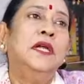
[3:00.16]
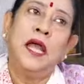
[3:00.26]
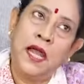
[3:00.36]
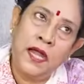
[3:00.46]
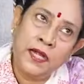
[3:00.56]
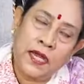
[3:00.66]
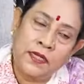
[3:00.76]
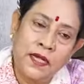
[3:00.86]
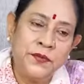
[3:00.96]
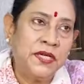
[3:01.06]
হ্যাঁ
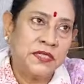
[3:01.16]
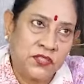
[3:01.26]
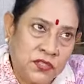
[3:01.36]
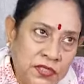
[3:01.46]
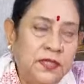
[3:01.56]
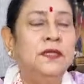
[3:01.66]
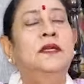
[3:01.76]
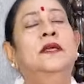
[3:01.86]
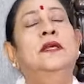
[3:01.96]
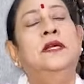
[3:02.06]
কালকে আমি এসছি
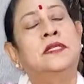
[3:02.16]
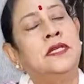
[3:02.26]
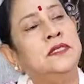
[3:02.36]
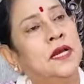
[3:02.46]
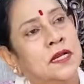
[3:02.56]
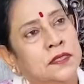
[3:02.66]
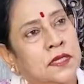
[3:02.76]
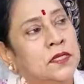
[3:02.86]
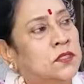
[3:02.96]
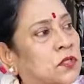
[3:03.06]
এসে যারা
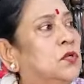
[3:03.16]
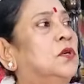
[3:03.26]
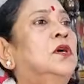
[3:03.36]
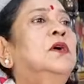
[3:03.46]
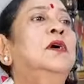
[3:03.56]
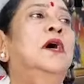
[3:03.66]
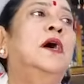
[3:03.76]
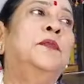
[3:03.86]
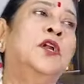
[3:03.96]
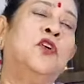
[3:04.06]
যারা ছিল
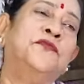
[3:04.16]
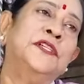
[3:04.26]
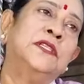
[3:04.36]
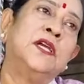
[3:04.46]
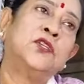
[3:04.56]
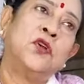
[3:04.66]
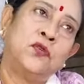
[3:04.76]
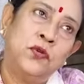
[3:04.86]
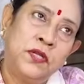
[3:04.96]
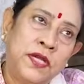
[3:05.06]
আমার অফিসার
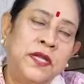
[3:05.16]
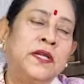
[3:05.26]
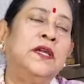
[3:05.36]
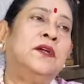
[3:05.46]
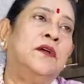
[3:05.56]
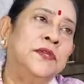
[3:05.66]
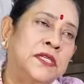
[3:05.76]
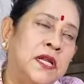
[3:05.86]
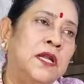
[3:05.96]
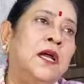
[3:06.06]
সকলকে ডেকে
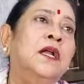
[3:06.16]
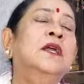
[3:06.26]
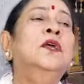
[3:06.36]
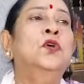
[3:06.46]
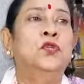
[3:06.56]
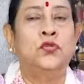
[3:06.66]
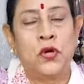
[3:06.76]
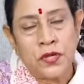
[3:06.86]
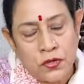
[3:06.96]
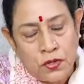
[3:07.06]
কমিশনার
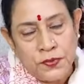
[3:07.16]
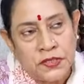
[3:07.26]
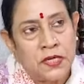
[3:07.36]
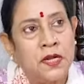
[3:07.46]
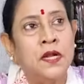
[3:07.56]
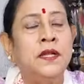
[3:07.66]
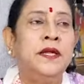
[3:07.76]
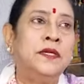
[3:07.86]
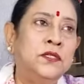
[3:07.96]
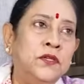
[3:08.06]
জয়েন্ট কমিশনার
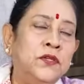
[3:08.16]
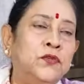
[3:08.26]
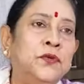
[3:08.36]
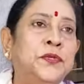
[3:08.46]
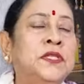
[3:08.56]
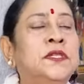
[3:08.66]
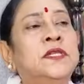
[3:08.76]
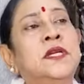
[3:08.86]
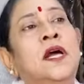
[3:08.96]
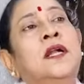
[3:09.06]
এক্সিকিউটিভ
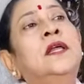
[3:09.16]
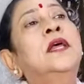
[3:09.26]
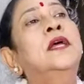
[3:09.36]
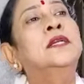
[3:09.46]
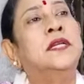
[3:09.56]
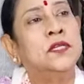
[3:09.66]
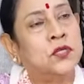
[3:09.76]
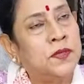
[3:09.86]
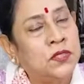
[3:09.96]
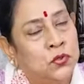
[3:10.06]
ইঞ্জিনিয়ার সেই
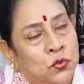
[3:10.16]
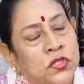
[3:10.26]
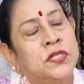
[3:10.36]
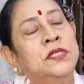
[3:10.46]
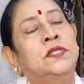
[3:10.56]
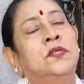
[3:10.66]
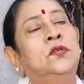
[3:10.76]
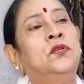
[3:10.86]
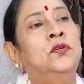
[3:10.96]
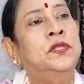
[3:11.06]
সময় তুলসী ছিল
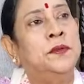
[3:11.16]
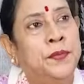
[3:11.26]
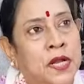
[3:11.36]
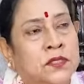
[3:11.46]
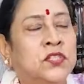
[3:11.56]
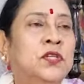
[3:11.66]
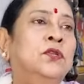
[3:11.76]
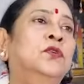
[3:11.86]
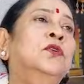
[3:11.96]
দেবরাজ ছিল